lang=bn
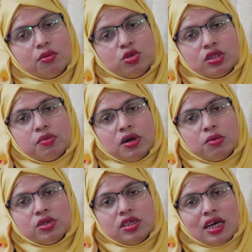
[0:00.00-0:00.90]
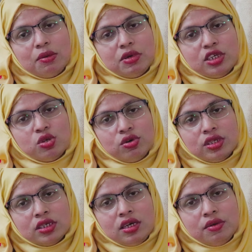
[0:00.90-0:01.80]
দেখে বুঝতে পারবো যে ডায়াবেটিস
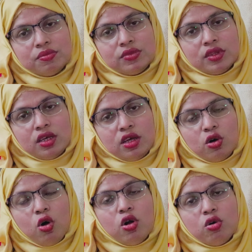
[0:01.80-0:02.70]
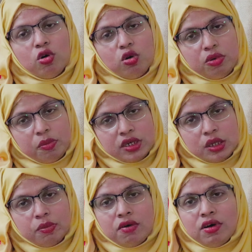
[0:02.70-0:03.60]
হয়েছে ঘন ঘন
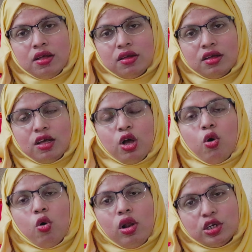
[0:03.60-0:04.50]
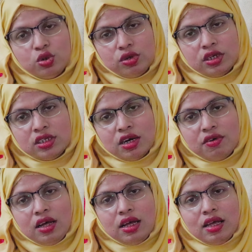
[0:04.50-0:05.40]
পিপাসা পাওয়া গলা শুকিয়ে
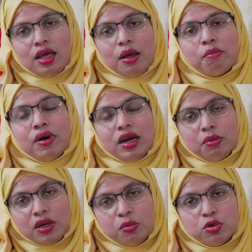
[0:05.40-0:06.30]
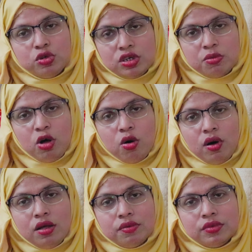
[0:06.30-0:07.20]
যাওয়া বারে বারে প্রস্রাব
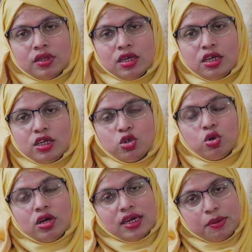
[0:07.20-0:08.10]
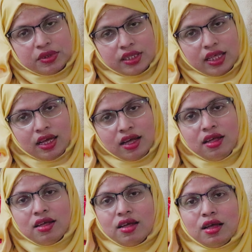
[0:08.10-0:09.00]
হওয়া চোখে ঝাপসা দেখা
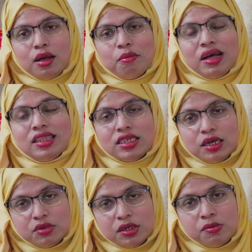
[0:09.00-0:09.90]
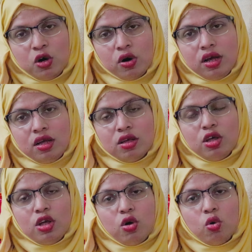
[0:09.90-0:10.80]
মাথা ঝিমঝিম করা
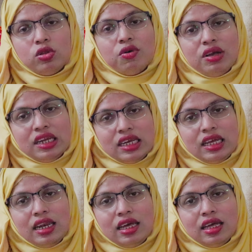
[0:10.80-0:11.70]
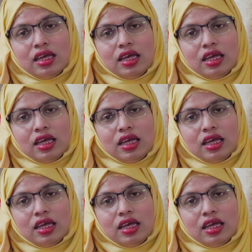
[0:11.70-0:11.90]
কোথাও কেটে গেলে